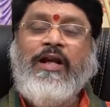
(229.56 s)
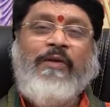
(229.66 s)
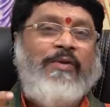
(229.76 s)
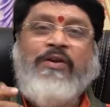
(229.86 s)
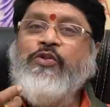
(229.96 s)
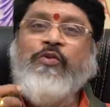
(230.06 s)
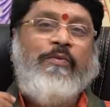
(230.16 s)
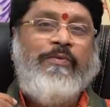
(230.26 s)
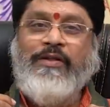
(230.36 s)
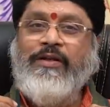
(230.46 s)
ఐఎమ్ నాట్ షూర్
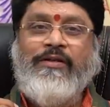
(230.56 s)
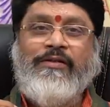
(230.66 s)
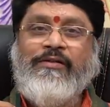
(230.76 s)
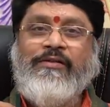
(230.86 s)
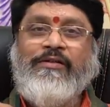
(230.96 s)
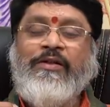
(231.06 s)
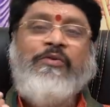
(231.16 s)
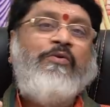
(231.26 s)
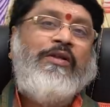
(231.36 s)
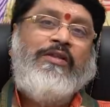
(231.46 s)
అబౌట్ దాట్
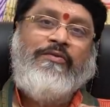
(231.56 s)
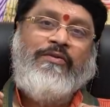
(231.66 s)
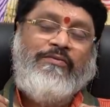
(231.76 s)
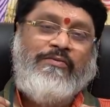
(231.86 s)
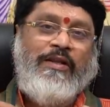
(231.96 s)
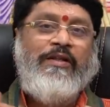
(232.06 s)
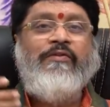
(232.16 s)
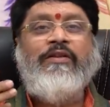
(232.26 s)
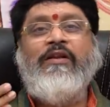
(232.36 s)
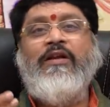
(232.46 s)
ఎందుకు కడతాడు వాడు వాడిది
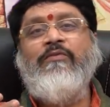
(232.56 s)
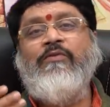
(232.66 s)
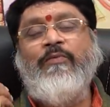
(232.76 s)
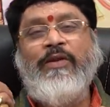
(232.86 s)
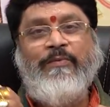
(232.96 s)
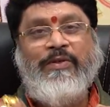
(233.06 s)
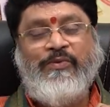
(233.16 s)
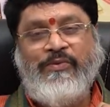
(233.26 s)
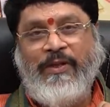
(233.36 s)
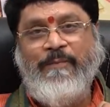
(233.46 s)
వంద రకాలు డూప్లికేట్
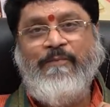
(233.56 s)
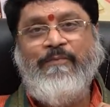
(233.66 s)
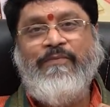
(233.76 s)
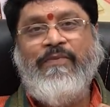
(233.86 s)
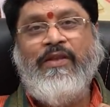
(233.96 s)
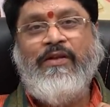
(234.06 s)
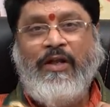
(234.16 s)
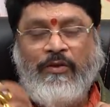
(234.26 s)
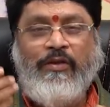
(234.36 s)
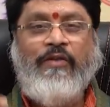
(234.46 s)
బిల్స్ ఉంటాయి
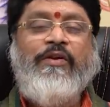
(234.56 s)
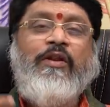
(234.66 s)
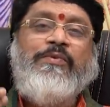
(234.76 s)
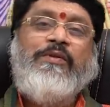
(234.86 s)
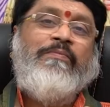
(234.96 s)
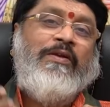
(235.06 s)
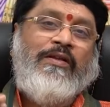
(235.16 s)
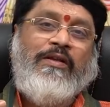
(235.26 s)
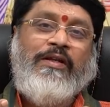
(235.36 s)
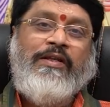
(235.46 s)
అదో రకమైన డబ్బు
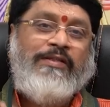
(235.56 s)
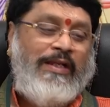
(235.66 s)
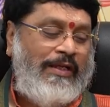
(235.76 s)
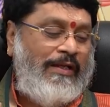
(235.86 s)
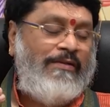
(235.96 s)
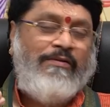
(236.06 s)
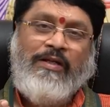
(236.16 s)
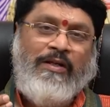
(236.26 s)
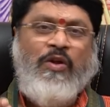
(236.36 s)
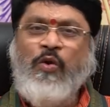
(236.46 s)
సంపాదన ఇట్ ఈస్ లైక్ అని
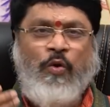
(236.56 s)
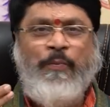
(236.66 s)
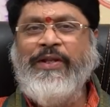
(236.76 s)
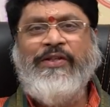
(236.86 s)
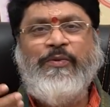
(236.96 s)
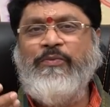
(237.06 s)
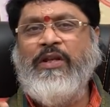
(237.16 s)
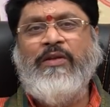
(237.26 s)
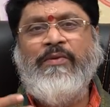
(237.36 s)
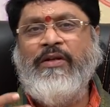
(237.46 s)
ఓపెన్గా
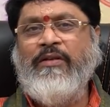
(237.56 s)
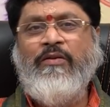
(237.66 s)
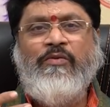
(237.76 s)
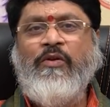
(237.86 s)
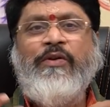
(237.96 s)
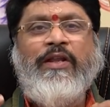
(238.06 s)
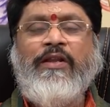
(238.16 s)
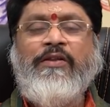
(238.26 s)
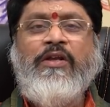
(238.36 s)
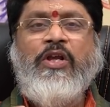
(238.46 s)
చెప్తున్నాను అనమాట అందులో డౌట్ ఏం
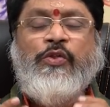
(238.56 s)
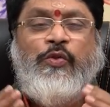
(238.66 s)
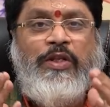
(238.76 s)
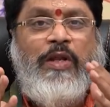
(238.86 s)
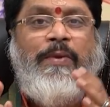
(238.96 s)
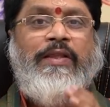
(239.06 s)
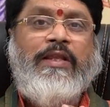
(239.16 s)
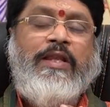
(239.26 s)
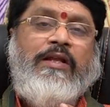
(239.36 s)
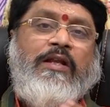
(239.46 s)
లేదు సో ఇలా మనం
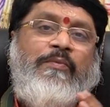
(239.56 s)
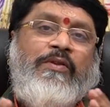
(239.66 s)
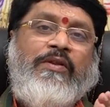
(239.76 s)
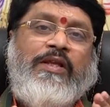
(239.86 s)
తెలియకుండా మిథున